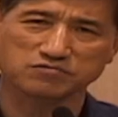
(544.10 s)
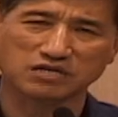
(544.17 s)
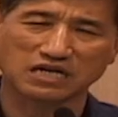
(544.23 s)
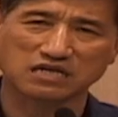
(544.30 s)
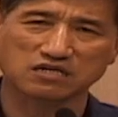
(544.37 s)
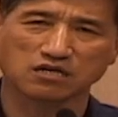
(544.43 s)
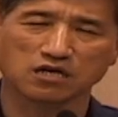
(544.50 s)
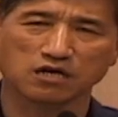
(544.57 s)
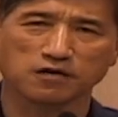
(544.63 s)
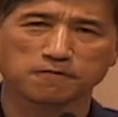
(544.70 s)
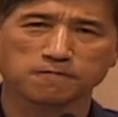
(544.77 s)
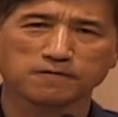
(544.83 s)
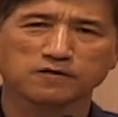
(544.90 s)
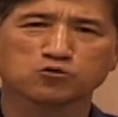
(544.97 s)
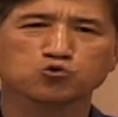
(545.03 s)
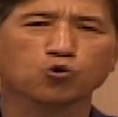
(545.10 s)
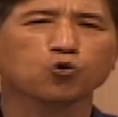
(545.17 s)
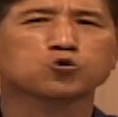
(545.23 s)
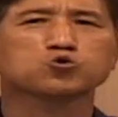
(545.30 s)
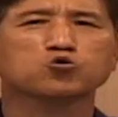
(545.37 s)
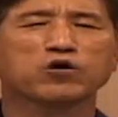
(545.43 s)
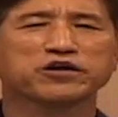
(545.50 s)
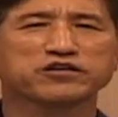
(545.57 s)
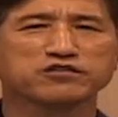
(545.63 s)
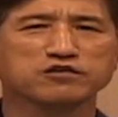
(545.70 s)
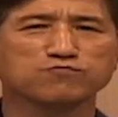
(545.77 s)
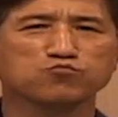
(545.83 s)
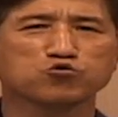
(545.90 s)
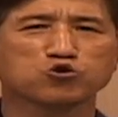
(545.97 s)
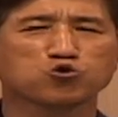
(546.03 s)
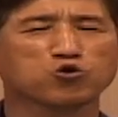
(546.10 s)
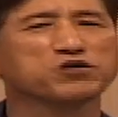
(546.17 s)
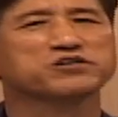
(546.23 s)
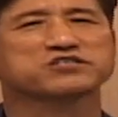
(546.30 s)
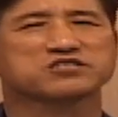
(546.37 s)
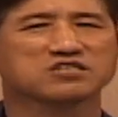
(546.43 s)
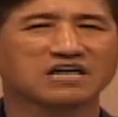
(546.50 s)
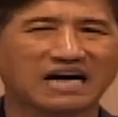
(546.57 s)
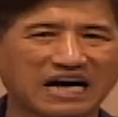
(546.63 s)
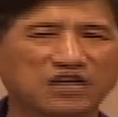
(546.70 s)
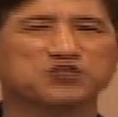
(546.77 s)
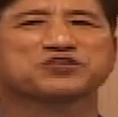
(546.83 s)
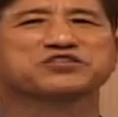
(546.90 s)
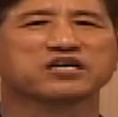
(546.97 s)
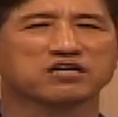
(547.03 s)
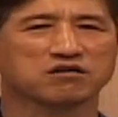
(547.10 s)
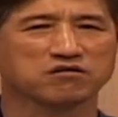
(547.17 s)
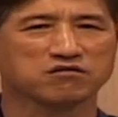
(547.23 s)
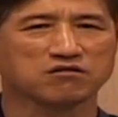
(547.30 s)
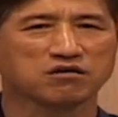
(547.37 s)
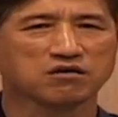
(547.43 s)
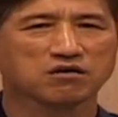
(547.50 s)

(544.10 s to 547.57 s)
사건에 동조하는 인물이 되어서는 안 된다는 거예요.